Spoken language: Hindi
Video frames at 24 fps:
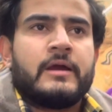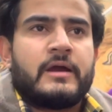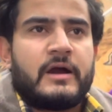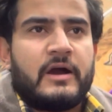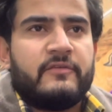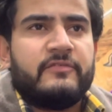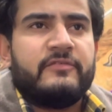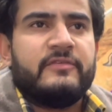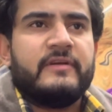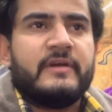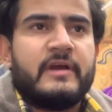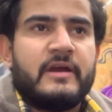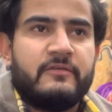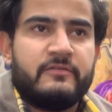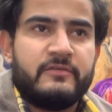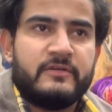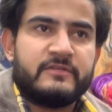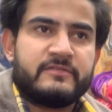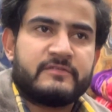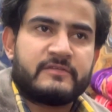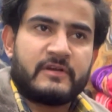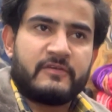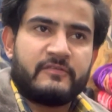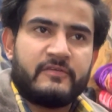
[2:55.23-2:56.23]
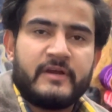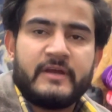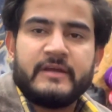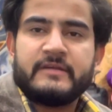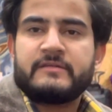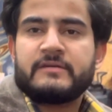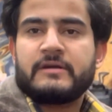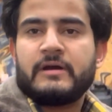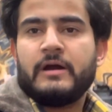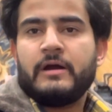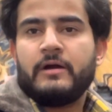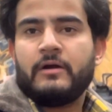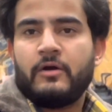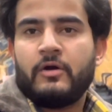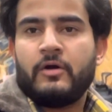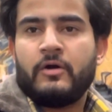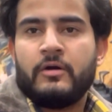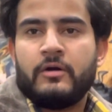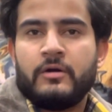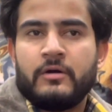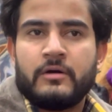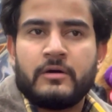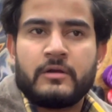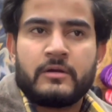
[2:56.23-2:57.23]
काफ़ी हैवी स्टफ़ है इसका
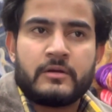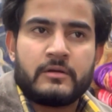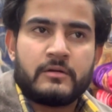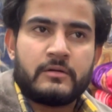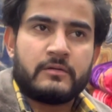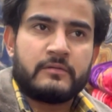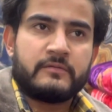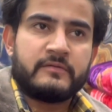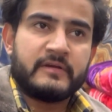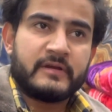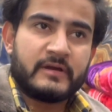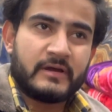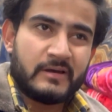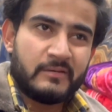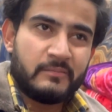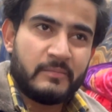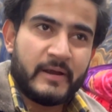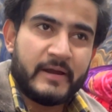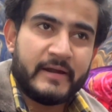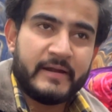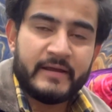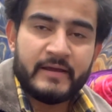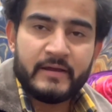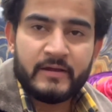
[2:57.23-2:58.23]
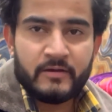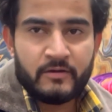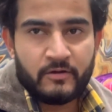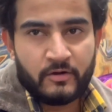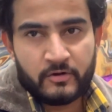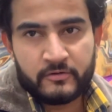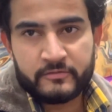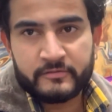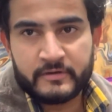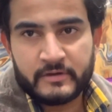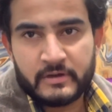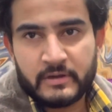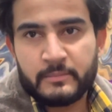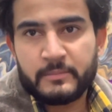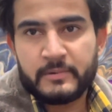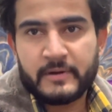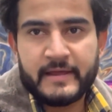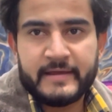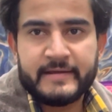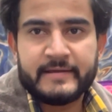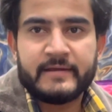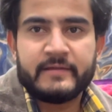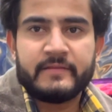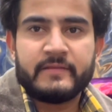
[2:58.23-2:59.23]
और सिंगल बेड है और सिंगल
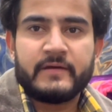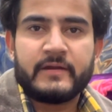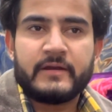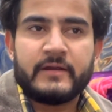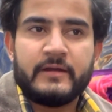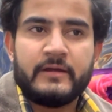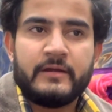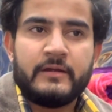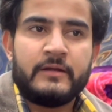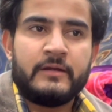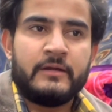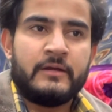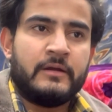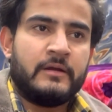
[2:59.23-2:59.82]
प्लाई के अंदर है